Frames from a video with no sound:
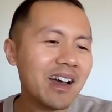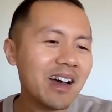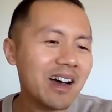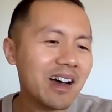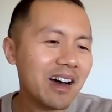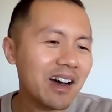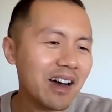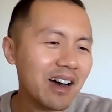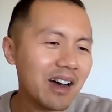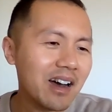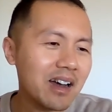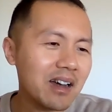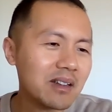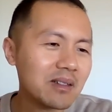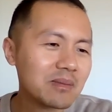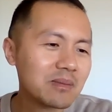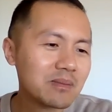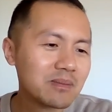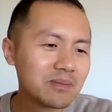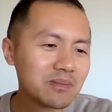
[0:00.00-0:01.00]
嗯，
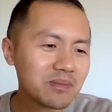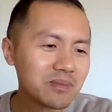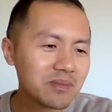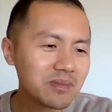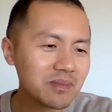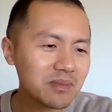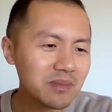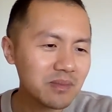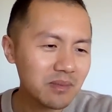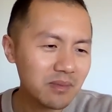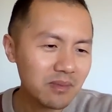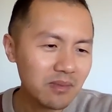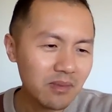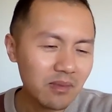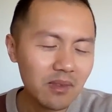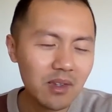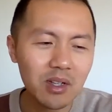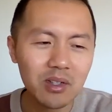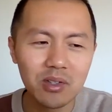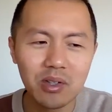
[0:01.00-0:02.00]

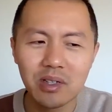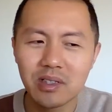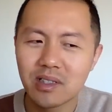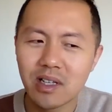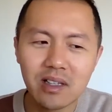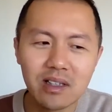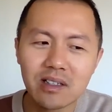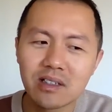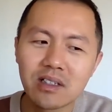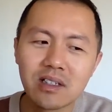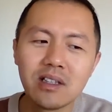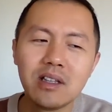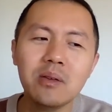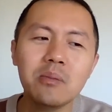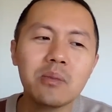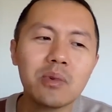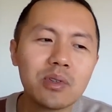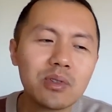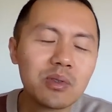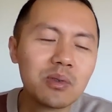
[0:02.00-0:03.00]
所以真的是
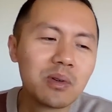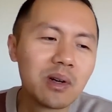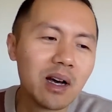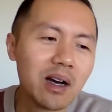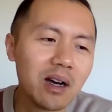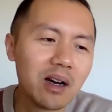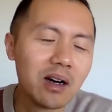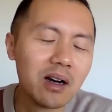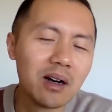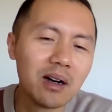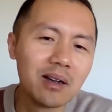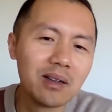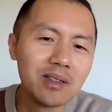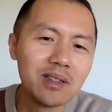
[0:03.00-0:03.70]
顶不住了啊！